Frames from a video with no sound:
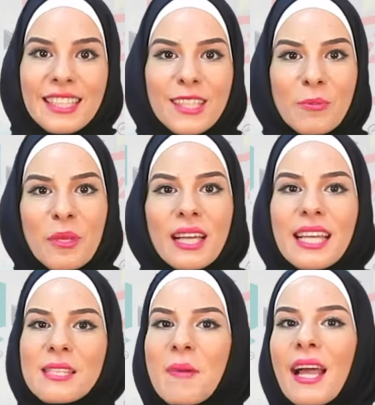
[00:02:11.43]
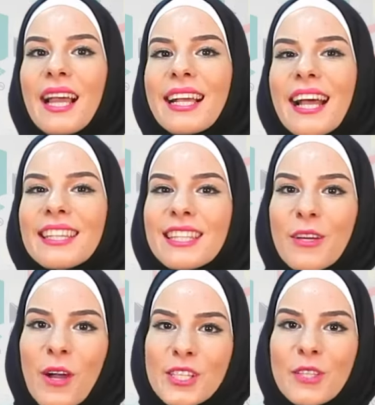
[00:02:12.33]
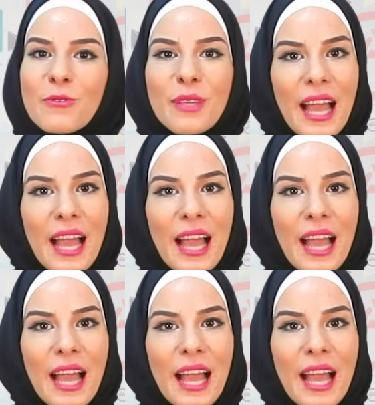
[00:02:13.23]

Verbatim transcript: تطبيق يسمح لك ان تتواجد في